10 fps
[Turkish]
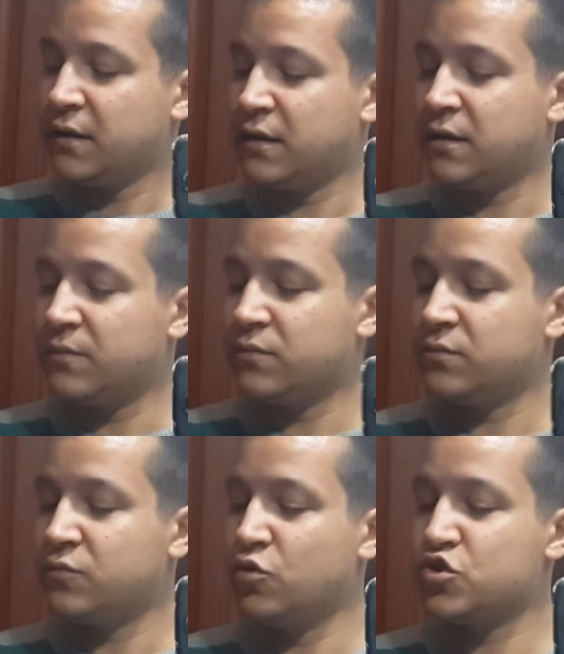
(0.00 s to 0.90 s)
E,
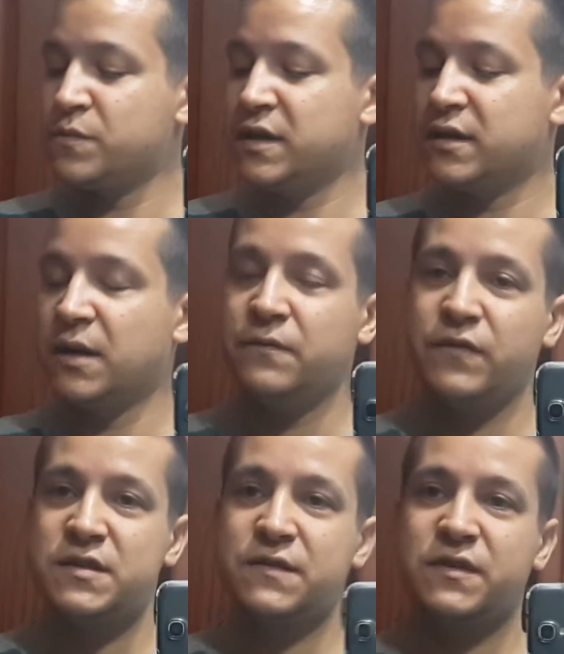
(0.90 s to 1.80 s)
3
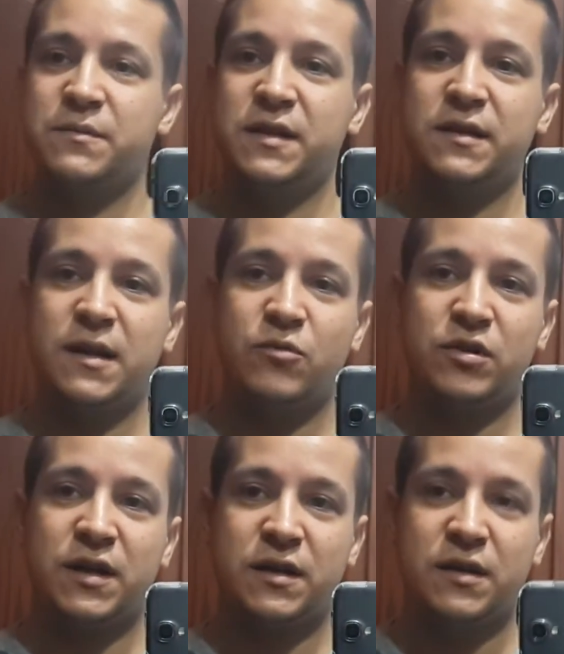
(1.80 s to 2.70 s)
mg ve 0 mg
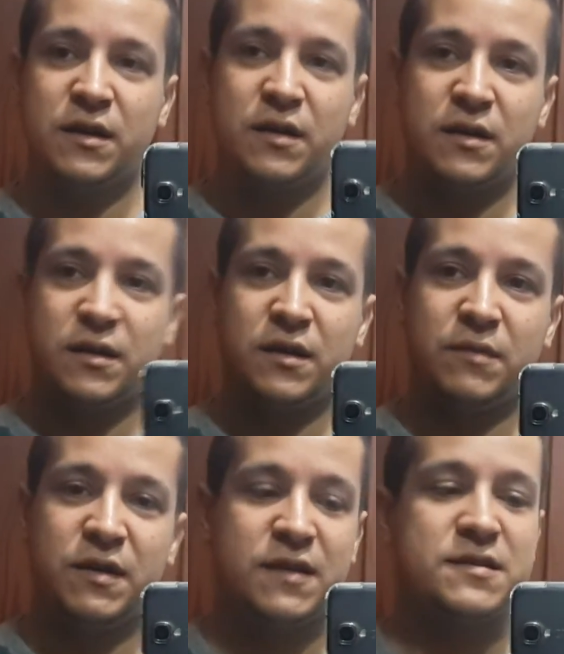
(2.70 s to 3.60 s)
olarak
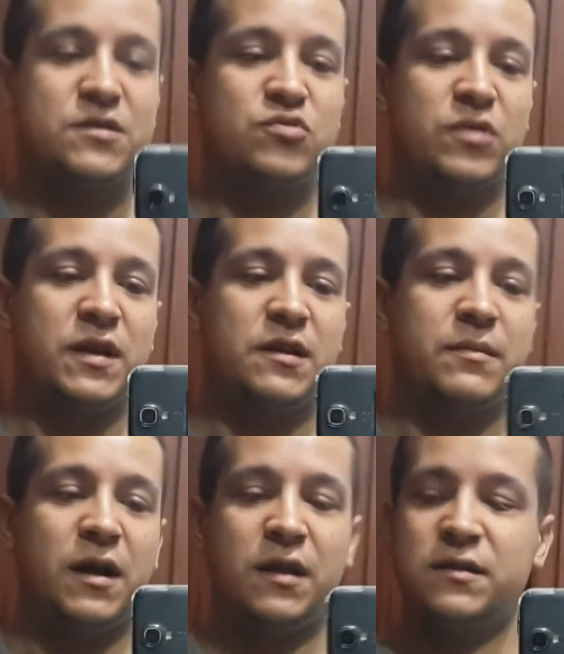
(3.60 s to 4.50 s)
e, ikisini şu an
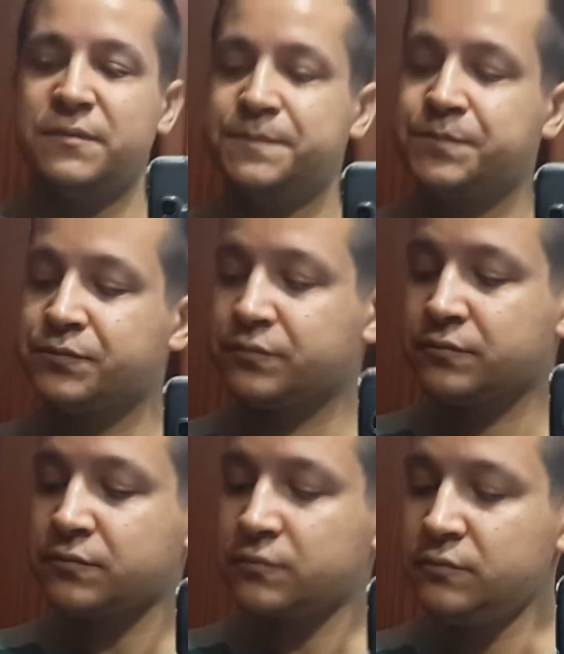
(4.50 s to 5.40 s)
elime aldım.
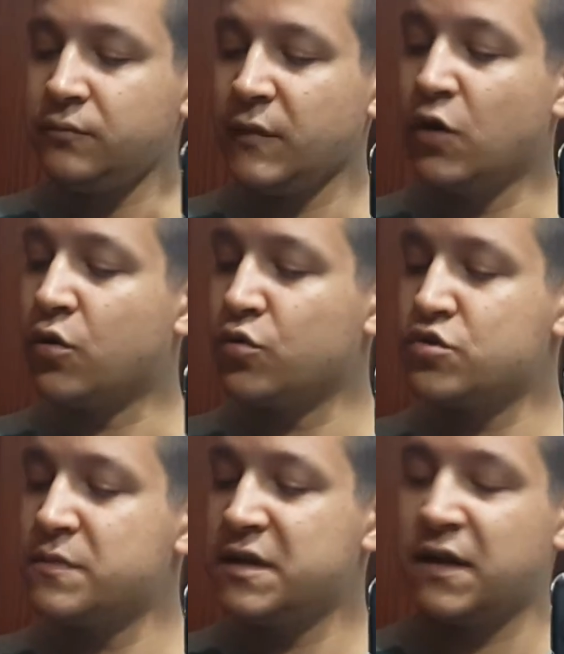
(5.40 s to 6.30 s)
Yok
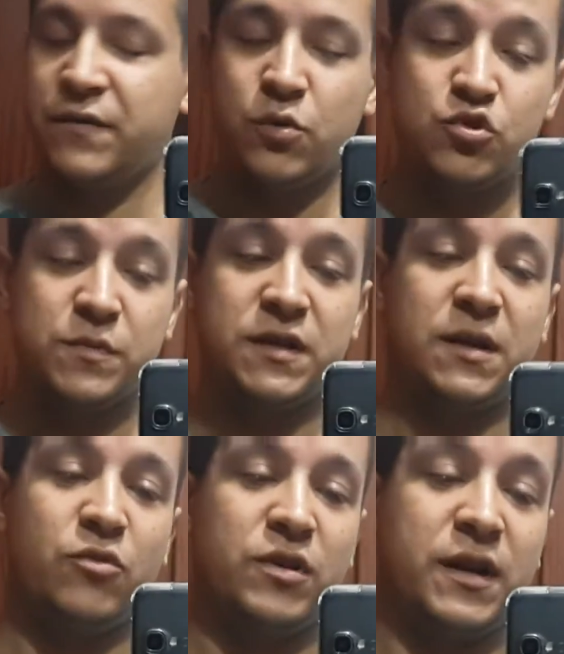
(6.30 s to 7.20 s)
3 mg ve 3 mg
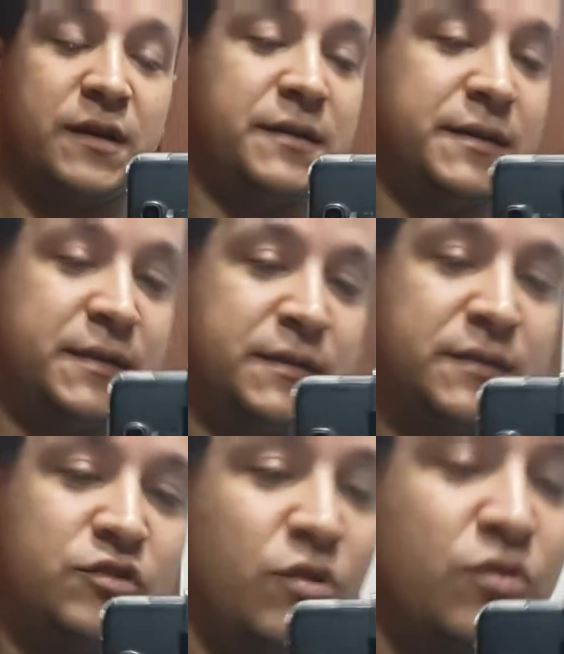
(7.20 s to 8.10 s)
olarak
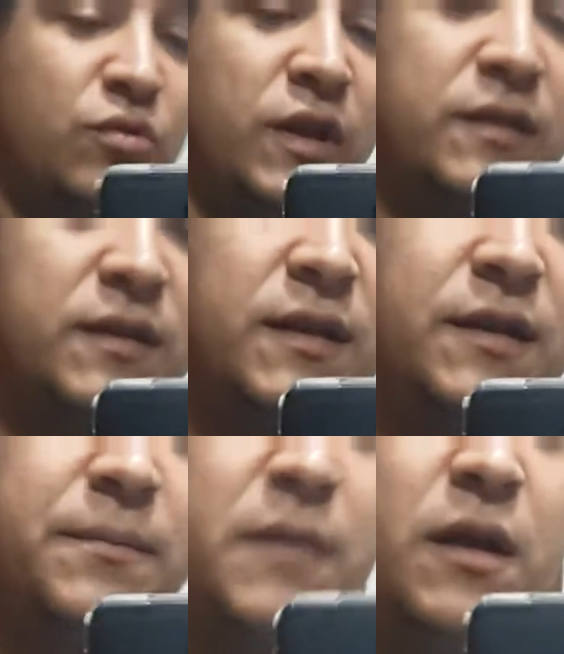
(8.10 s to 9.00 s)
son
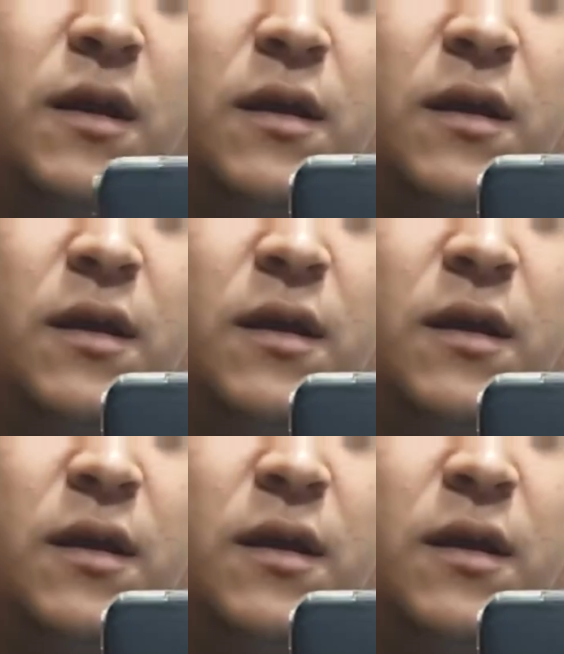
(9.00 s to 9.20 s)
kullandıklarım.